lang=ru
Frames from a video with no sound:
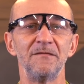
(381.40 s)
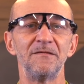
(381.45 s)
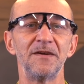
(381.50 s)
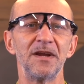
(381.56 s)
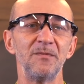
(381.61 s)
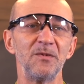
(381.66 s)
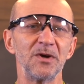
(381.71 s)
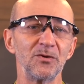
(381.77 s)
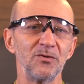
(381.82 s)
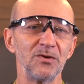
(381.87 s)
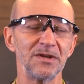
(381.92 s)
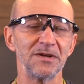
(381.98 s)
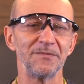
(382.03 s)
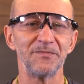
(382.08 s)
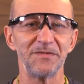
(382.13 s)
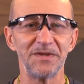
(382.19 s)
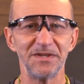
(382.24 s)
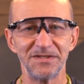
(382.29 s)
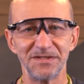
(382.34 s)
Время года,
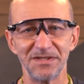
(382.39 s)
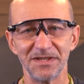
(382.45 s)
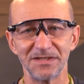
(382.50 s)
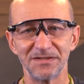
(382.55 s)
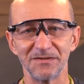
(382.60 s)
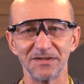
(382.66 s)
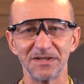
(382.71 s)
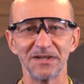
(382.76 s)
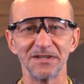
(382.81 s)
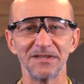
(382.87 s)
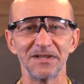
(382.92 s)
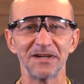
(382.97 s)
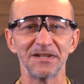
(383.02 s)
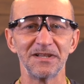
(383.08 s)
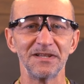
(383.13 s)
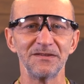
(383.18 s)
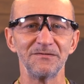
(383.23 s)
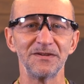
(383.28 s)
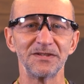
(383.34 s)
естественно,
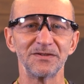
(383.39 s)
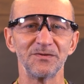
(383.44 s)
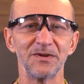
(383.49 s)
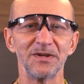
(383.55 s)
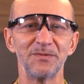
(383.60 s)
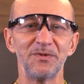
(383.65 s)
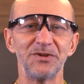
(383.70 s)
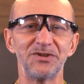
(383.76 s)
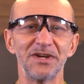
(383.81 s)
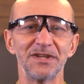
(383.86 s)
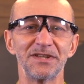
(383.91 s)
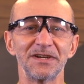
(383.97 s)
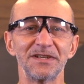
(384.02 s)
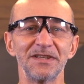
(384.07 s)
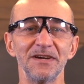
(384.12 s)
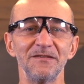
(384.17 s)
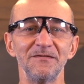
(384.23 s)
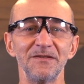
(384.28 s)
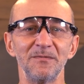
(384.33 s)
накладывает свой отпечаток
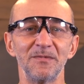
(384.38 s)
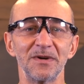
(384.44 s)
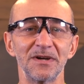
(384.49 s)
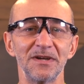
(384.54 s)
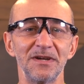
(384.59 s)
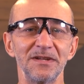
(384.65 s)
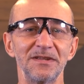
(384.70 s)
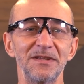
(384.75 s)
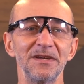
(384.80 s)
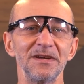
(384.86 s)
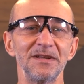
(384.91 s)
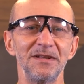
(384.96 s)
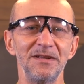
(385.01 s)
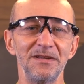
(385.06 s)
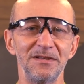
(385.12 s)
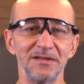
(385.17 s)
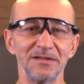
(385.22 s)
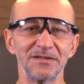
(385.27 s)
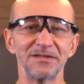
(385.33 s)
на выбор. Это и от
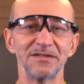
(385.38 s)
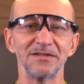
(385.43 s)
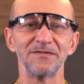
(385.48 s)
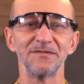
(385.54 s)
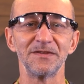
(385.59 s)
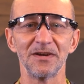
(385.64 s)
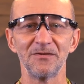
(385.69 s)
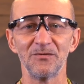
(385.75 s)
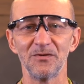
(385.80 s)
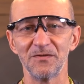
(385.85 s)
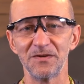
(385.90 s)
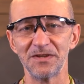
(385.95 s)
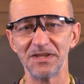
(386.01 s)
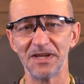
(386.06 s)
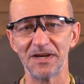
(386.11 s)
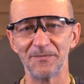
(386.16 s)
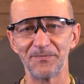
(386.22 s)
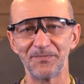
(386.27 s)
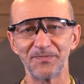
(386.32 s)
длительности светового
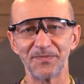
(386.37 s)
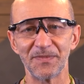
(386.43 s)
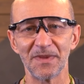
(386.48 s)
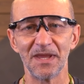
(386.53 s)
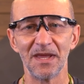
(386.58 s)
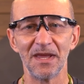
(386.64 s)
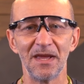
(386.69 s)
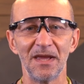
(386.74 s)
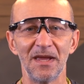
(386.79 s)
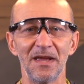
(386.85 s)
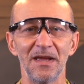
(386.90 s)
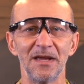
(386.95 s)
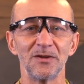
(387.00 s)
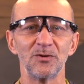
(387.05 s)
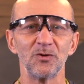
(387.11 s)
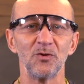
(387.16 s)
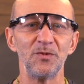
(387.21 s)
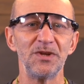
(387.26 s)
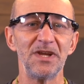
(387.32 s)
дня.
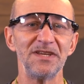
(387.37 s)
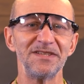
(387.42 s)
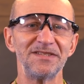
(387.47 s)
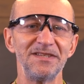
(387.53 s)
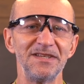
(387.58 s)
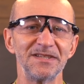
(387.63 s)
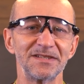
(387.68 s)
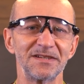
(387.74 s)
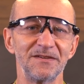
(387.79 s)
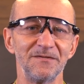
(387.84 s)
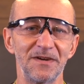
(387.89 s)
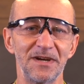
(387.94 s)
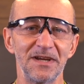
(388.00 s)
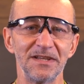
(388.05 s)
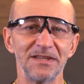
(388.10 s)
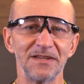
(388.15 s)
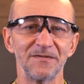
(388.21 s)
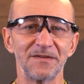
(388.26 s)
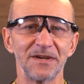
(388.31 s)
Но у меня есть несколько
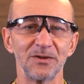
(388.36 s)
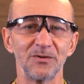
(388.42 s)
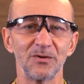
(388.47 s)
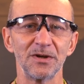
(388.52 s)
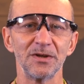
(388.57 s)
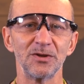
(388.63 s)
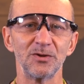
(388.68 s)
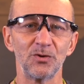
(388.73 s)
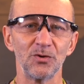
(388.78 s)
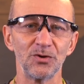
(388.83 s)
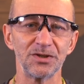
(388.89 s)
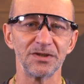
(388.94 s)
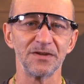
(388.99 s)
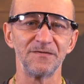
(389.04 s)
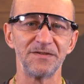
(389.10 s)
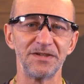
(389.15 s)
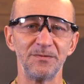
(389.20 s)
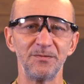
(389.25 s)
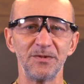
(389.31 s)
вариантов, которые
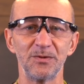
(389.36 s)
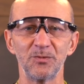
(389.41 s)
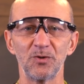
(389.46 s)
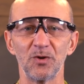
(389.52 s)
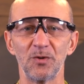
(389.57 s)
точно в зимнем